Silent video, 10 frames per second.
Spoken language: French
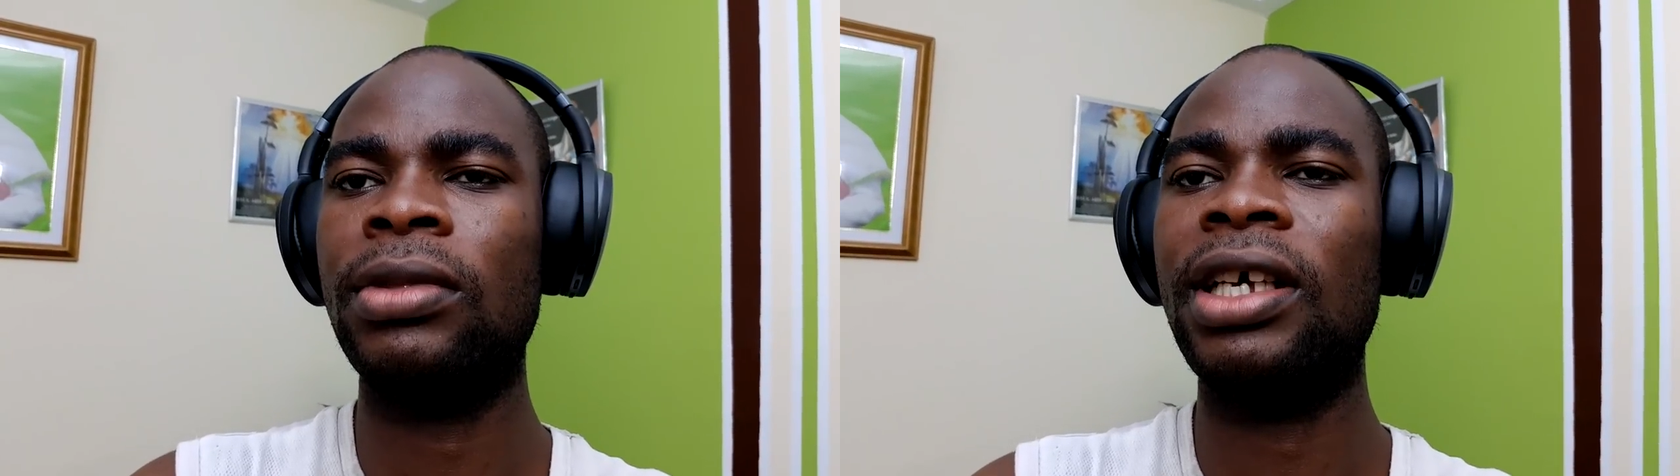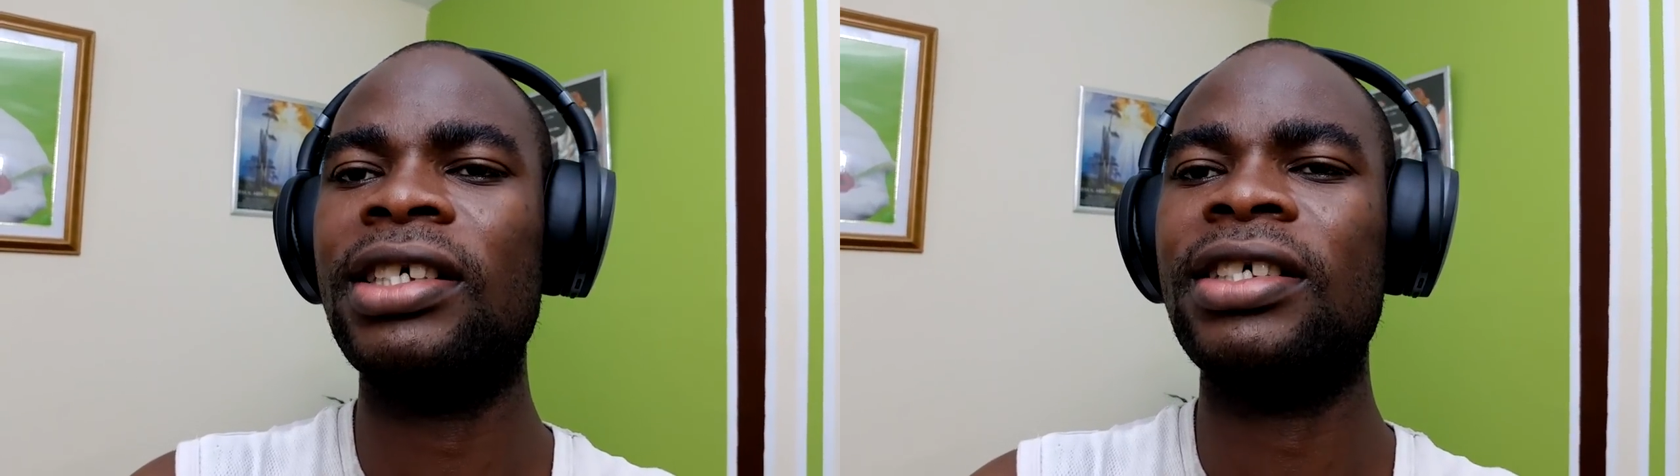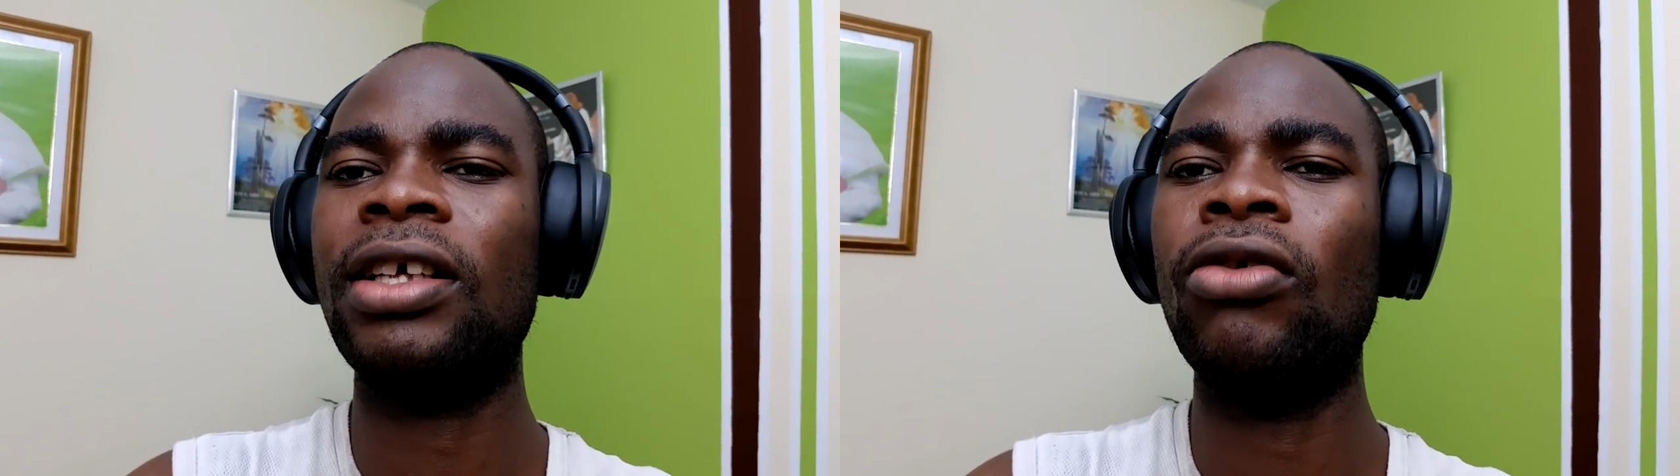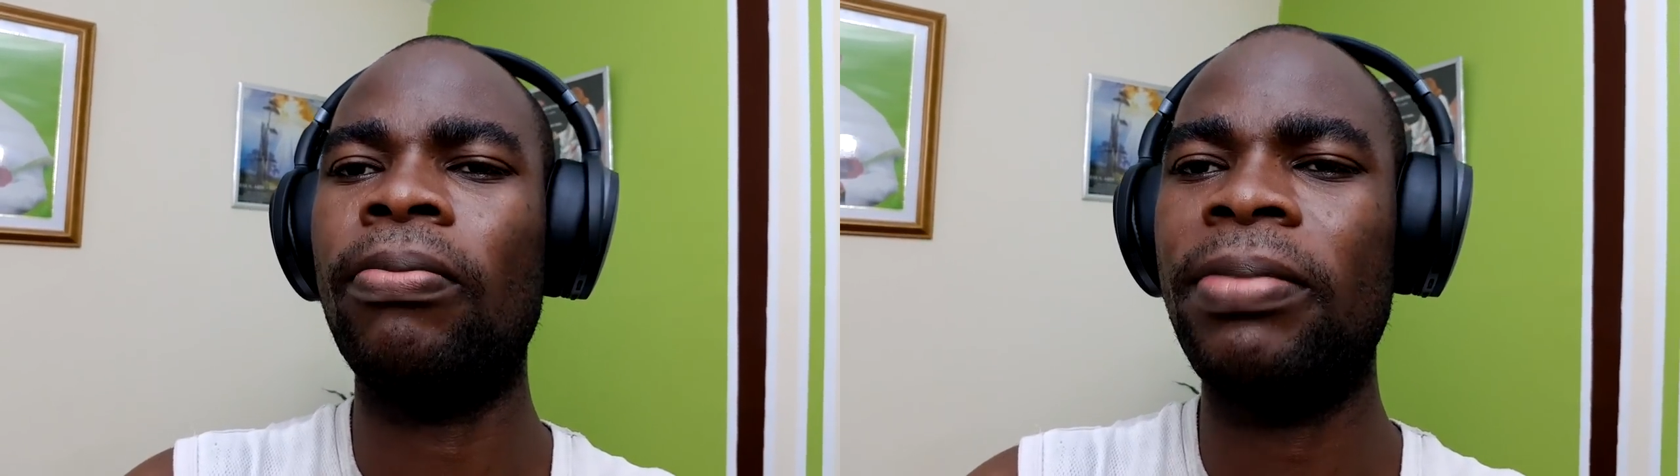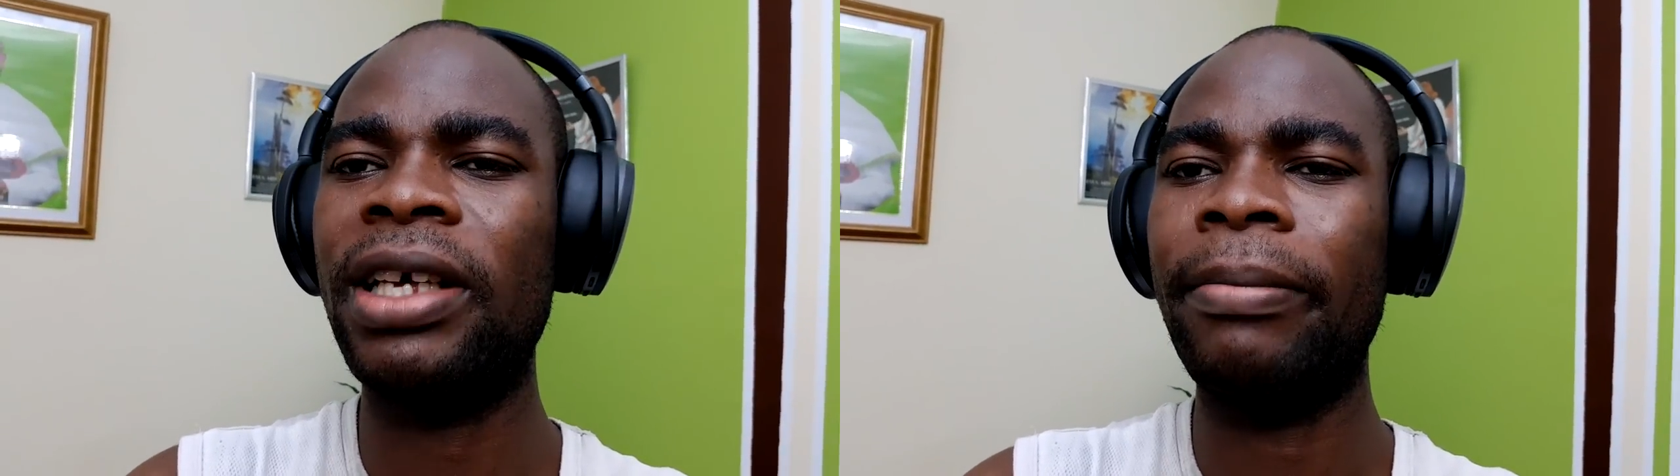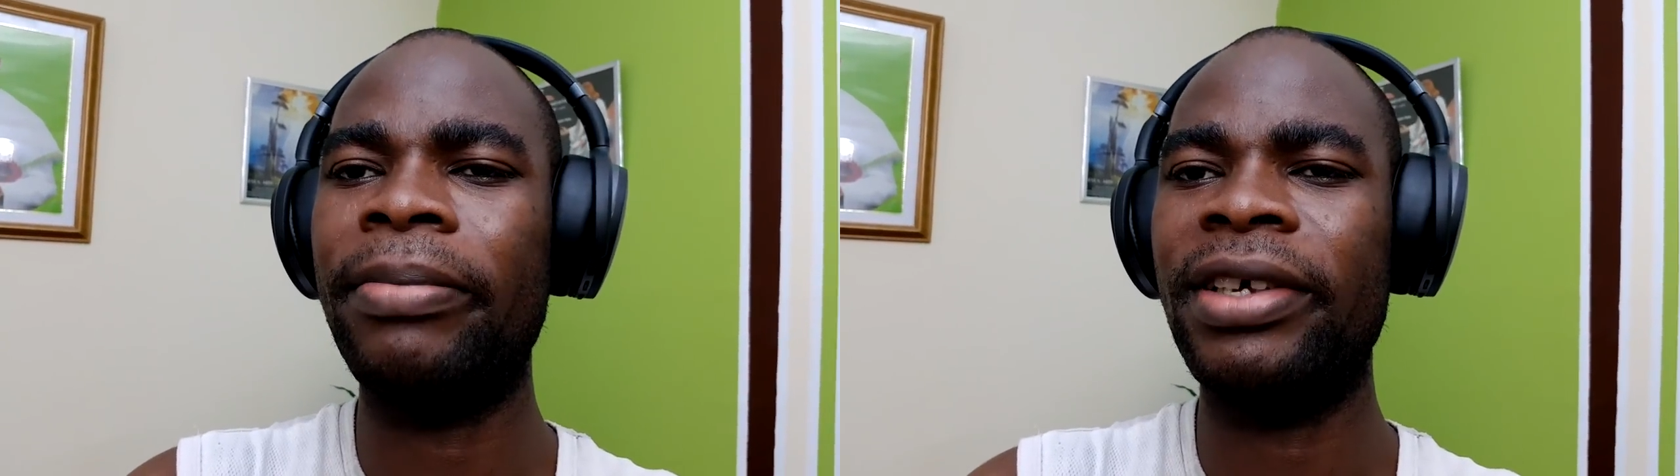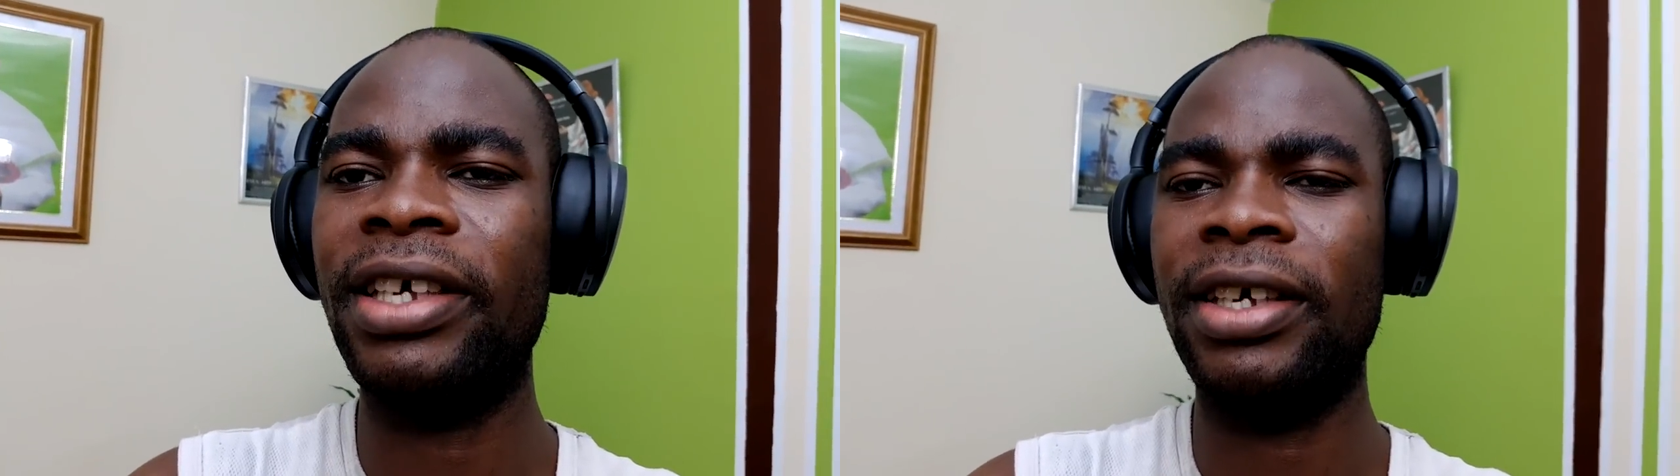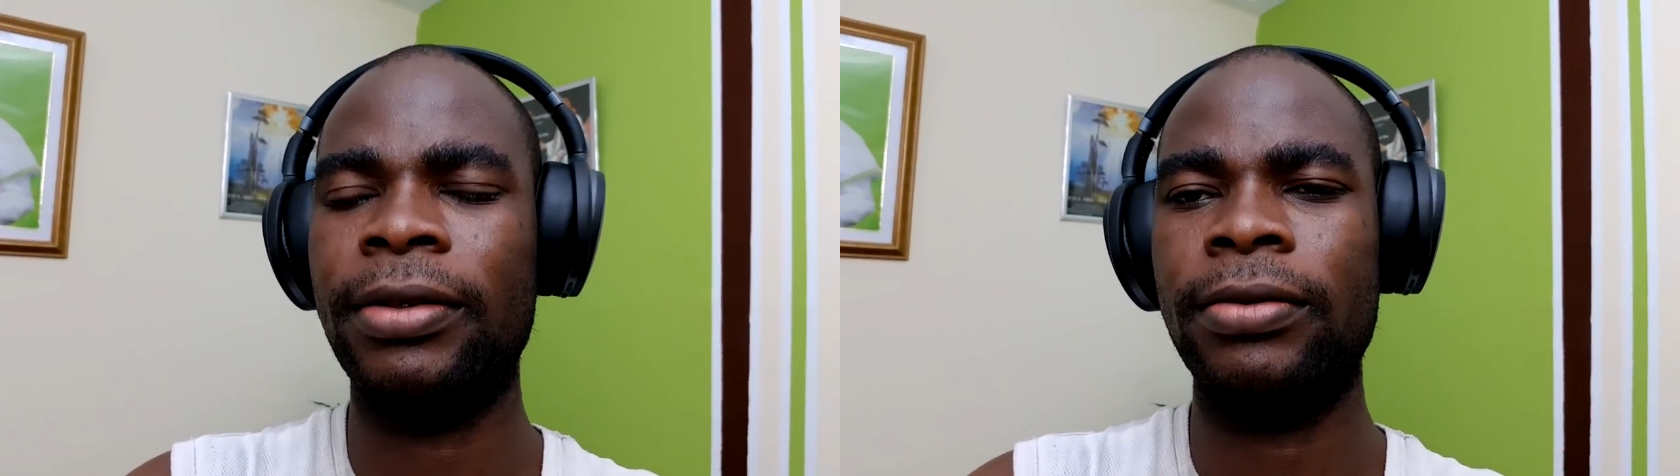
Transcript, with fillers: Et c'était le prix à payer.